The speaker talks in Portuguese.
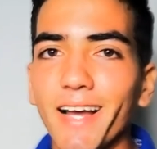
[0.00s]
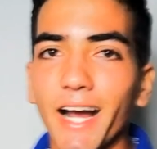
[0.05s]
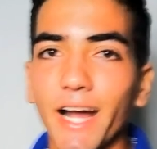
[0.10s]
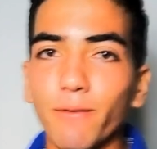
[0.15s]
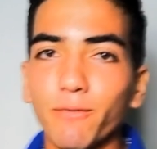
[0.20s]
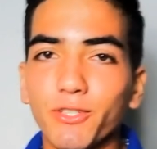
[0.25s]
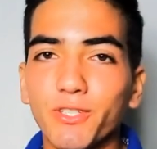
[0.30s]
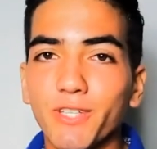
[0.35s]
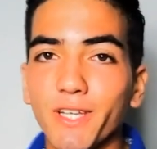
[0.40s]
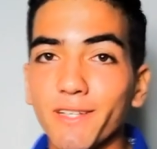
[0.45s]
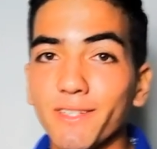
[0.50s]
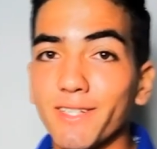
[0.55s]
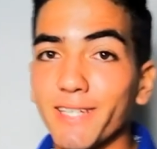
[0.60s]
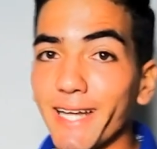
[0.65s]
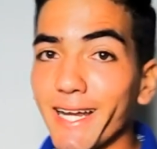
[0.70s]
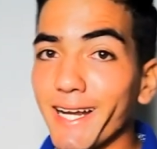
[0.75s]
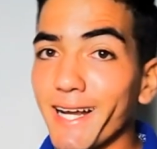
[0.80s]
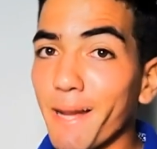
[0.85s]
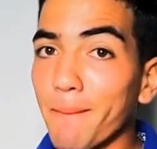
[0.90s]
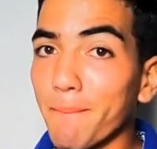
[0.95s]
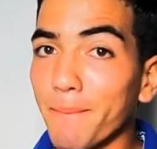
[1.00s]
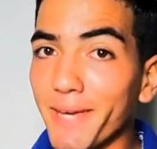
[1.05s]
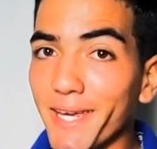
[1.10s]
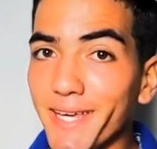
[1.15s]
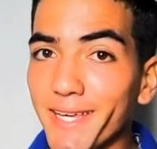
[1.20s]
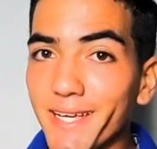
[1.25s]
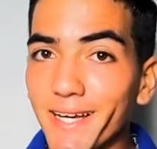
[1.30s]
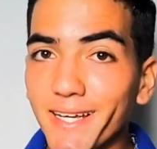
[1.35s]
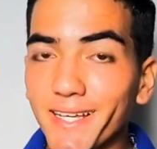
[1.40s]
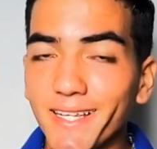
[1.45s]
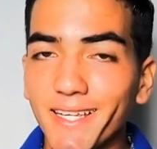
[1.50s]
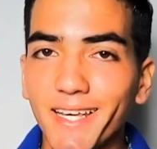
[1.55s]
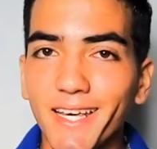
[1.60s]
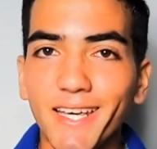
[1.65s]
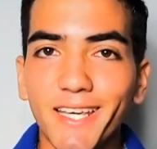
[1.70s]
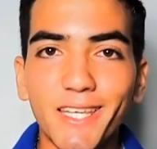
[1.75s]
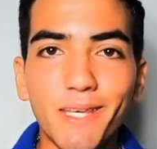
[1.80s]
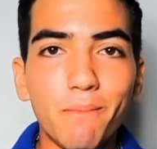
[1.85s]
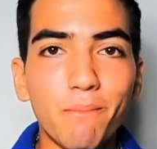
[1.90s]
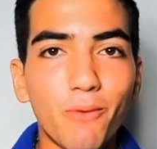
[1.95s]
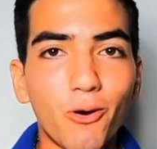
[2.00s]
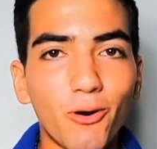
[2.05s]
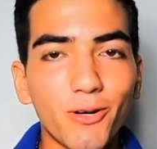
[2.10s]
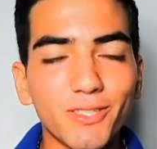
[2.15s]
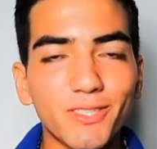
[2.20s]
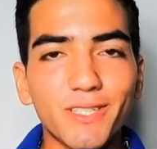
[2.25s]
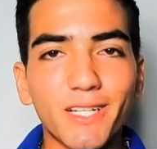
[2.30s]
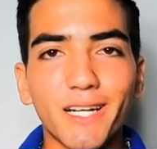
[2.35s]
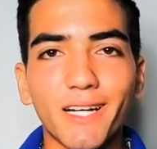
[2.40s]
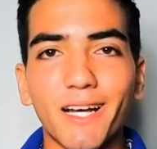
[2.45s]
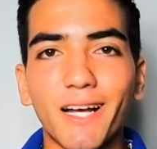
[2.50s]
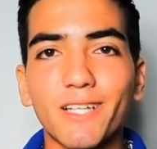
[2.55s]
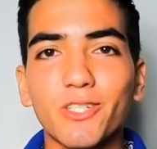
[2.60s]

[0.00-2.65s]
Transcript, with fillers: aí você entrega a meia e mostra